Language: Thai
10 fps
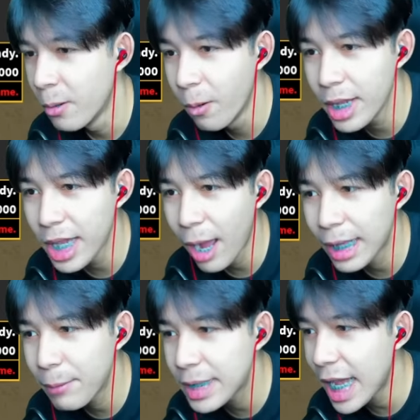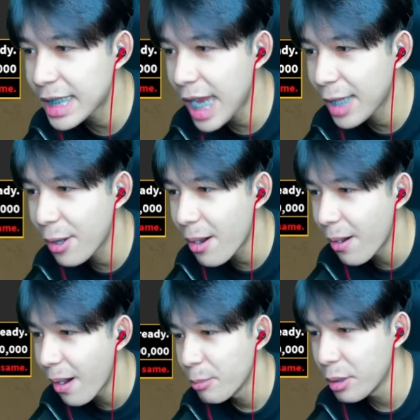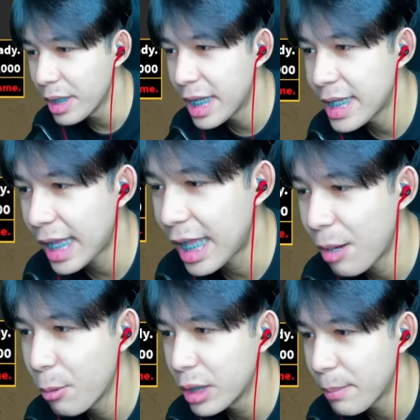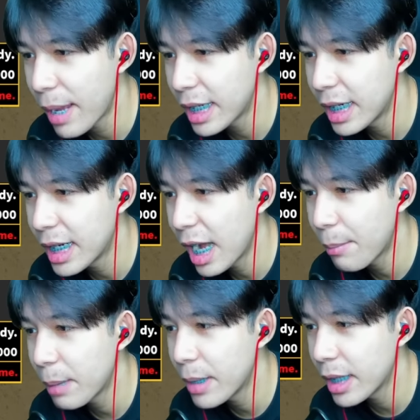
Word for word: อุ้ยอะไรวะเนี่ยชาโดดีจัดเอาผลนี้ไปเกลือไปเพื่อ